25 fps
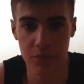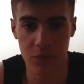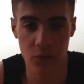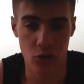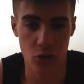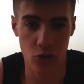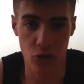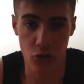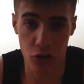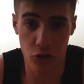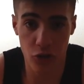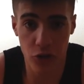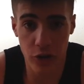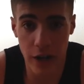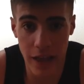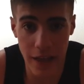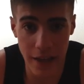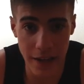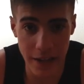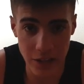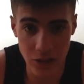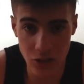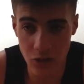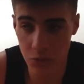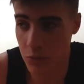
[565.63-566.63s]
yo no creo nada
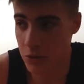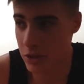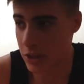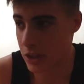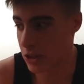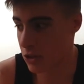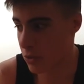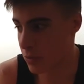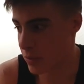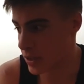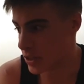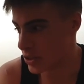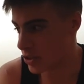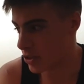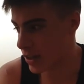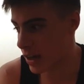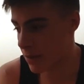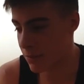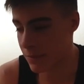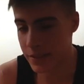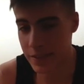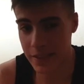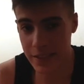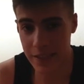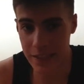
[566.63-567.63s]
en eso porque yo pienso
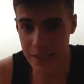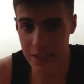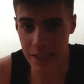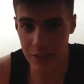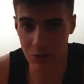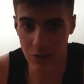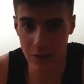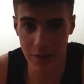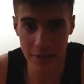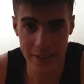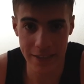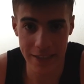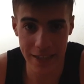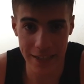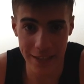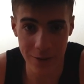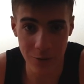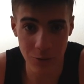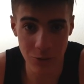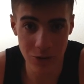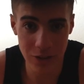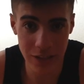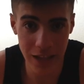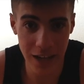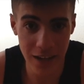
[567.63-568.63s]
realmente que si a una chica te
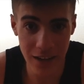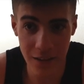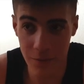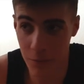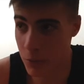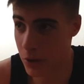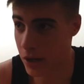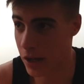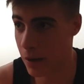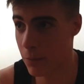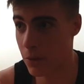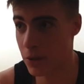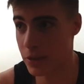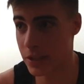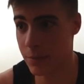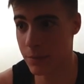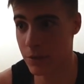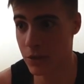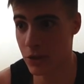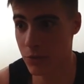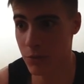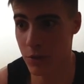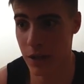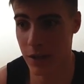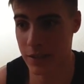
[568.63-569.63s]
gusta, por ejemplo, si a mí
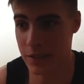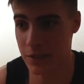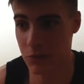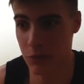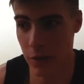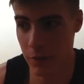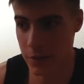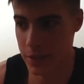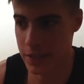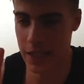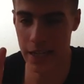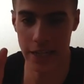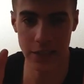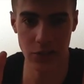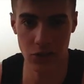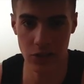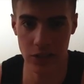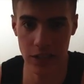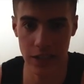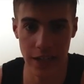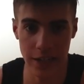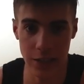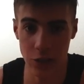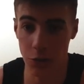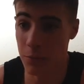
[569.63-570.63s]
yo veo una, una chica a la
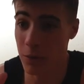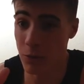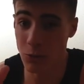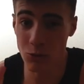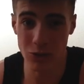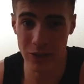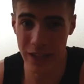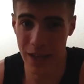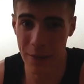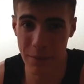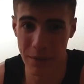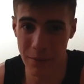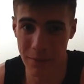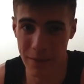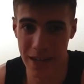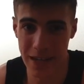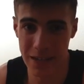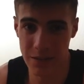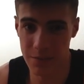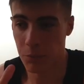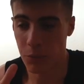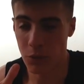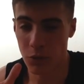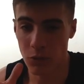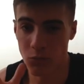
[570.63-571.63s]
discoteca y no me gusta de primeras,
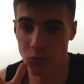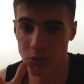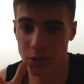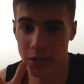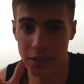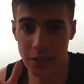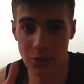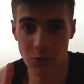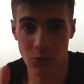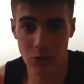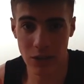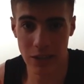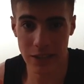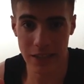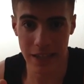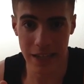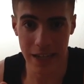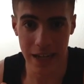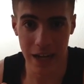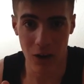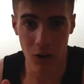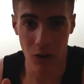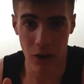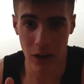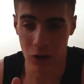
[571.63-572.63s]
por mucha actitud que
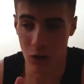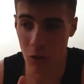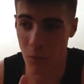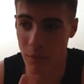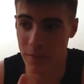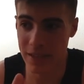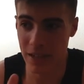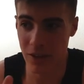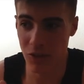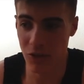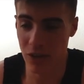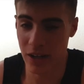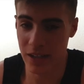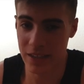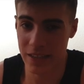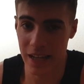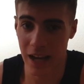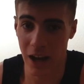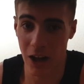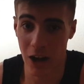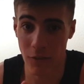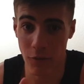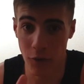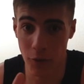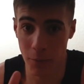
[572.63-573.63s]
tenga o la conversación que
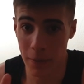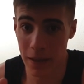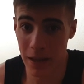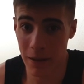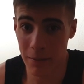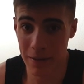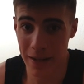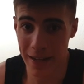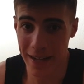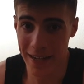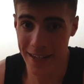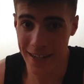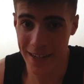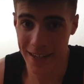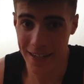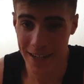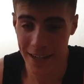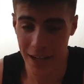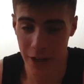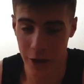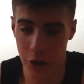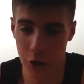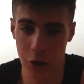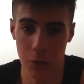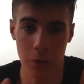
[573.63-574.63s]
tenga, la forma de hablar,
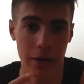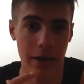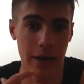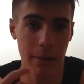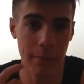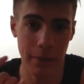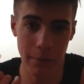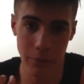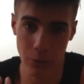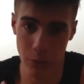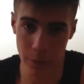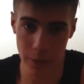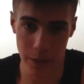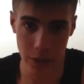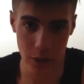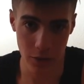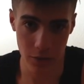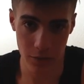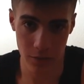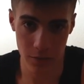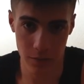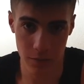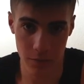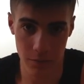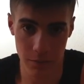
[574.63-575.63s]
no va a cambiar mi opinión,
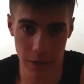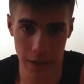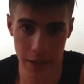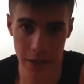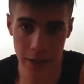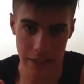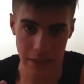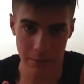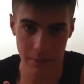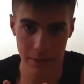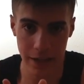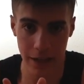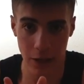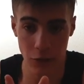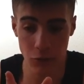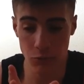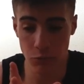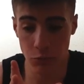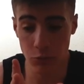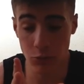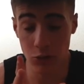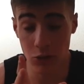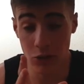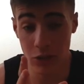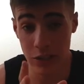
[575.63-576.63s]
¿vale? Que es verdad que hay un
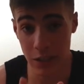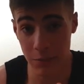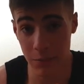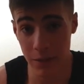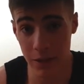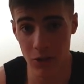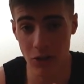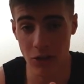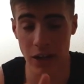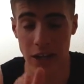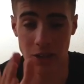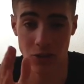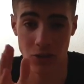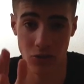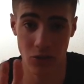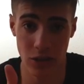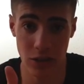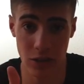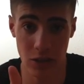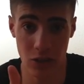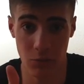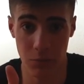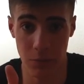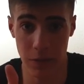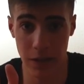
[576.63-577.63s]
punto intermedio que es donde hay
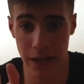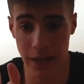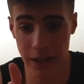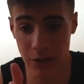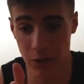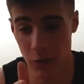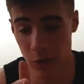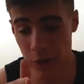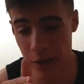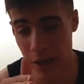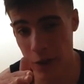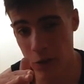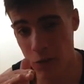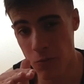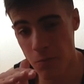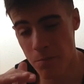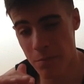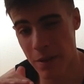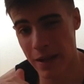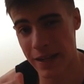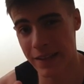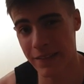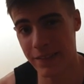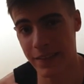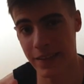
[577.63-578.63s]
que explicar, donde hay un
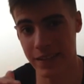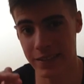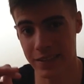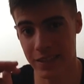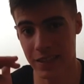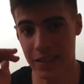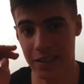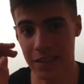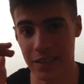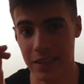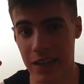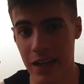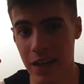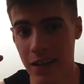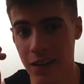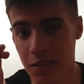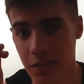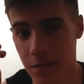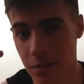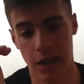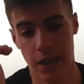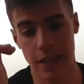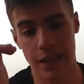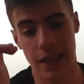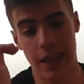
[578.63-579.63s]
pelín de estética,
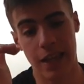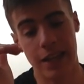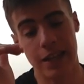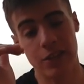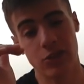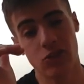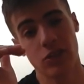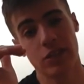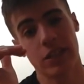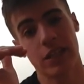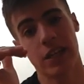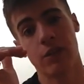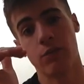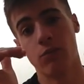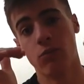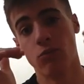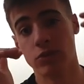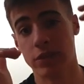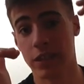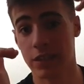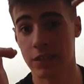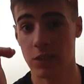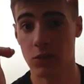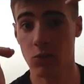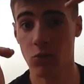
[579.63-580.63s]
que ya el hecho de tener
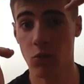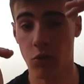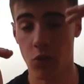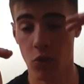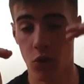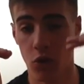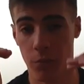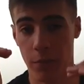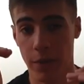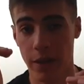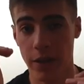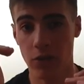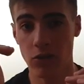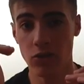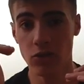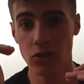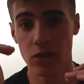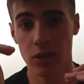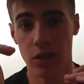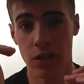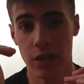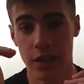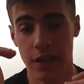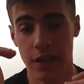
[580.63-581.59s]
mucha actitud o menos,